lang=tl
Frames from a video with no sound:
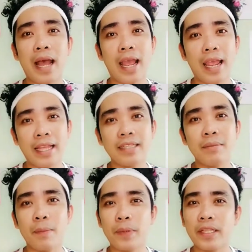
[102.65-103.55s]
and
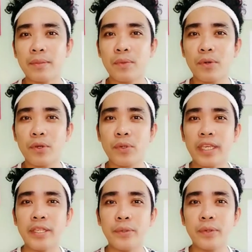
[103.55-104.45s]
ma-print mo yung
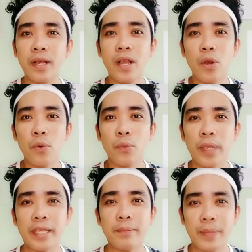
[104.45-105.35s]
iyong
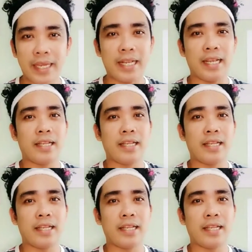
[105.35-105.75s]
waybill.